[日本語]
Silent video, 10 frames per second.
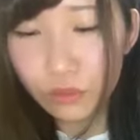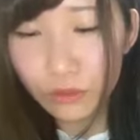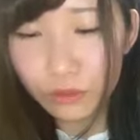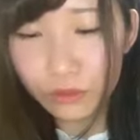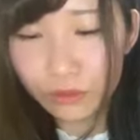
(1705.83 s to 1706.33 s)

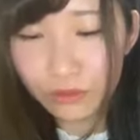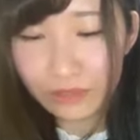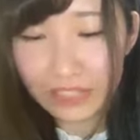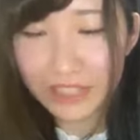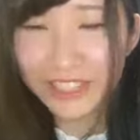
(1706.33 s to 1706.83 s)
曲
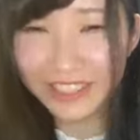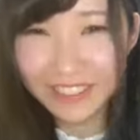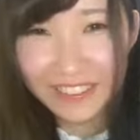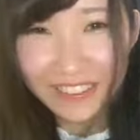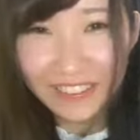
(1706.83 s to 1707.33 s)
あちょっ
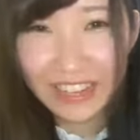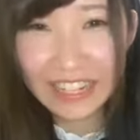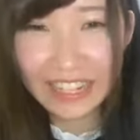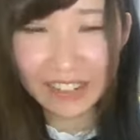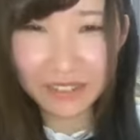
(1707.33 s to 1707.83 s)
とわ
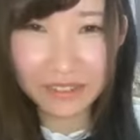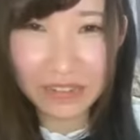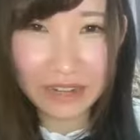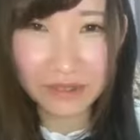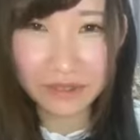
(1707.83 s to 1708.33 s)
かんないけ
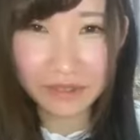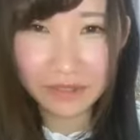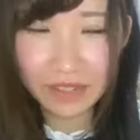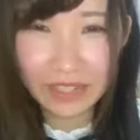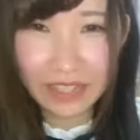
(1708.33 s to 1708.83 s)
どあの
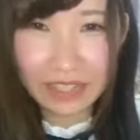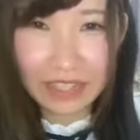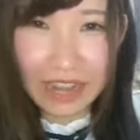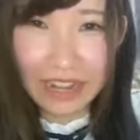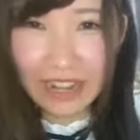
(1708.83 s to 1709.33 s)

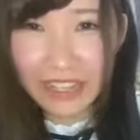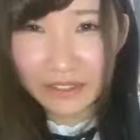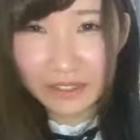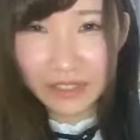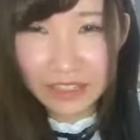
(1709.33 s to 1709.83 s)
あれなん
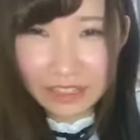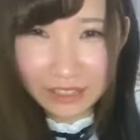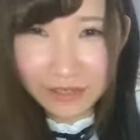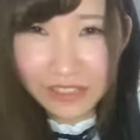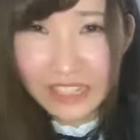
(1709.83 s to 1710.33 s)
よ
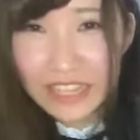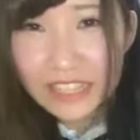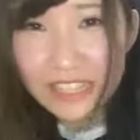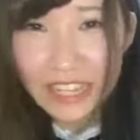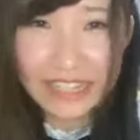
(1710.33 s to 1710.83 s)
存
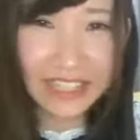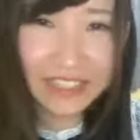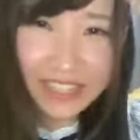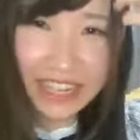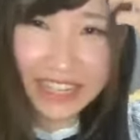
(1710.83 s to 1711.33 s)
在しない
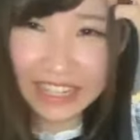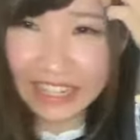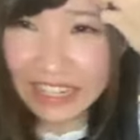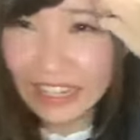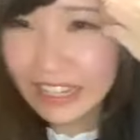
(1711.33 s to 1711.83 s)
存在
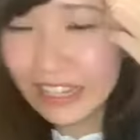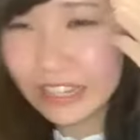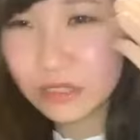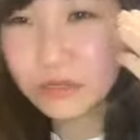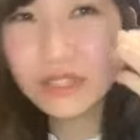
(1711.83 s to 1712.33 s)

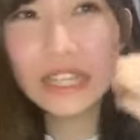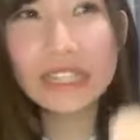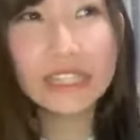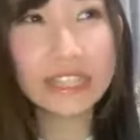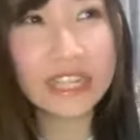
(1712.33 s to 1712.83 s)
存
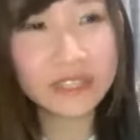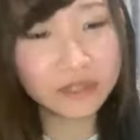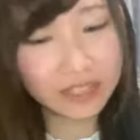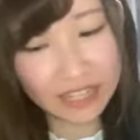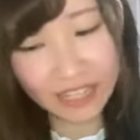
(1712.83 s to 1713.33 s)
在しない
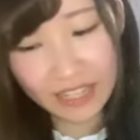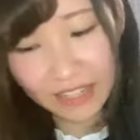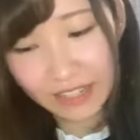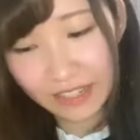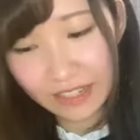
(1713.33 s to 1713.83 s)
存在
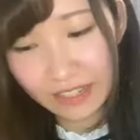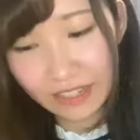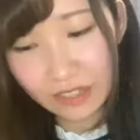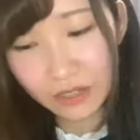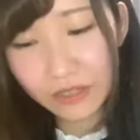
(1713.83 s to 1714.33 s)

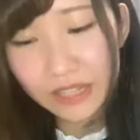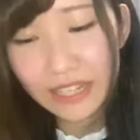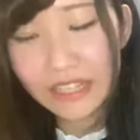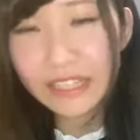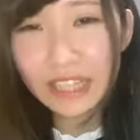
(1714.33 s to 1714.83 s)
存
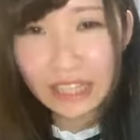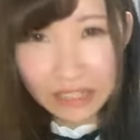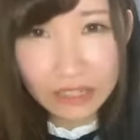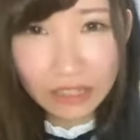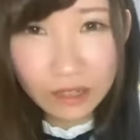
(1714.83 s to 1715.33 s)
在しな
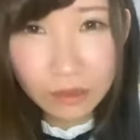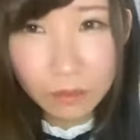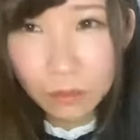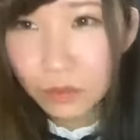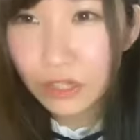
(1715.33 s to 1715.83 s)
い
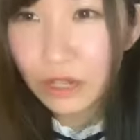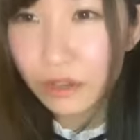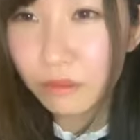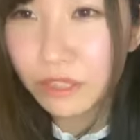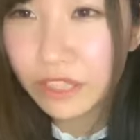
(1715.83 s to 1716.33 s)
ものな
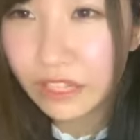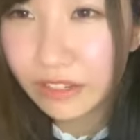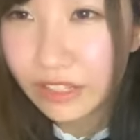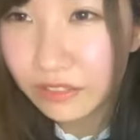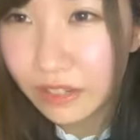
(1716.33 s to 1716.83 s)
のかもしれな
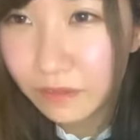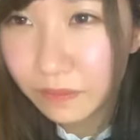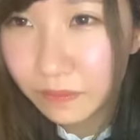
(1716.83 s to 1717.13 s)
い私は